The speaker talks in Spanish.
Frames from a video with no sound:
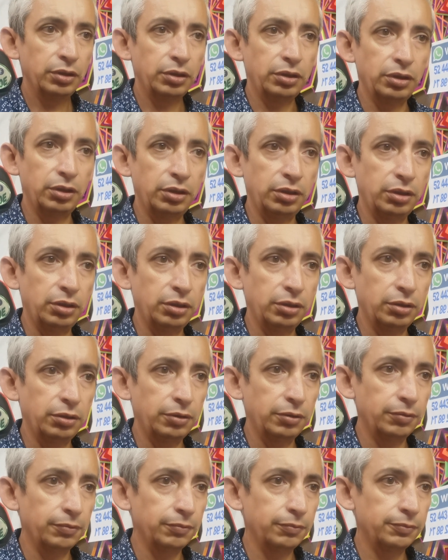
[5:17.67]

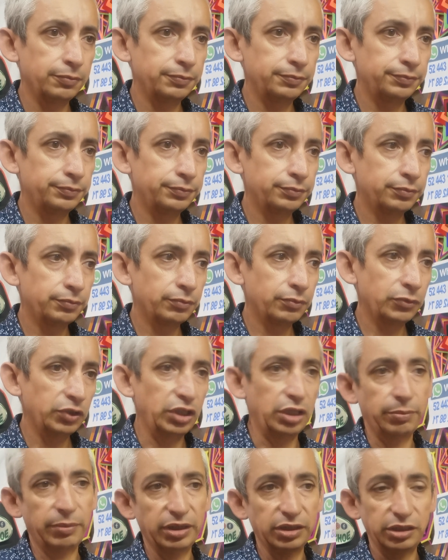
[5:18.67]
y,
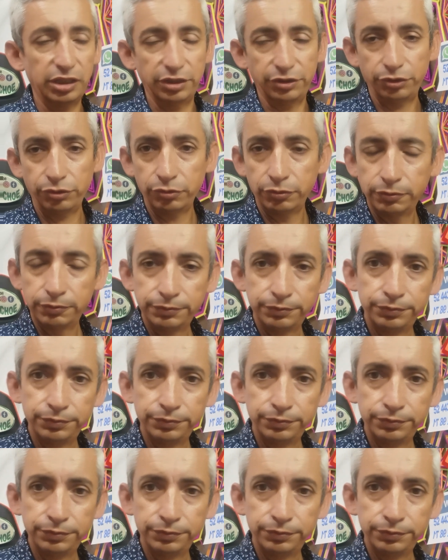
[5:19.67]
y el magnesio.